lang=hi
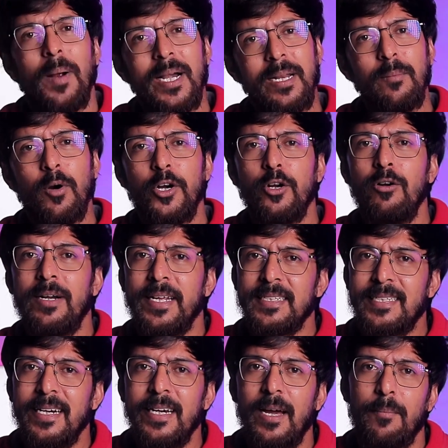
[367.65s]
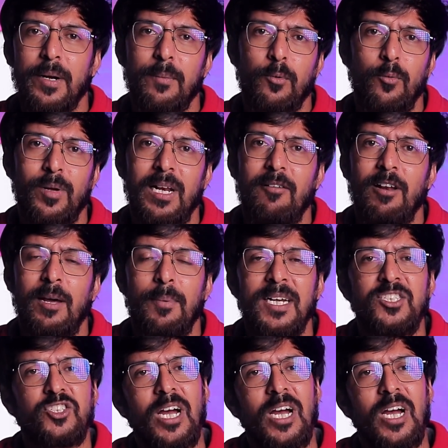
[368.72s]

बैटरी मॉड्यूल डिसेंट यहाँ पर आपको मिलने वाला है भाई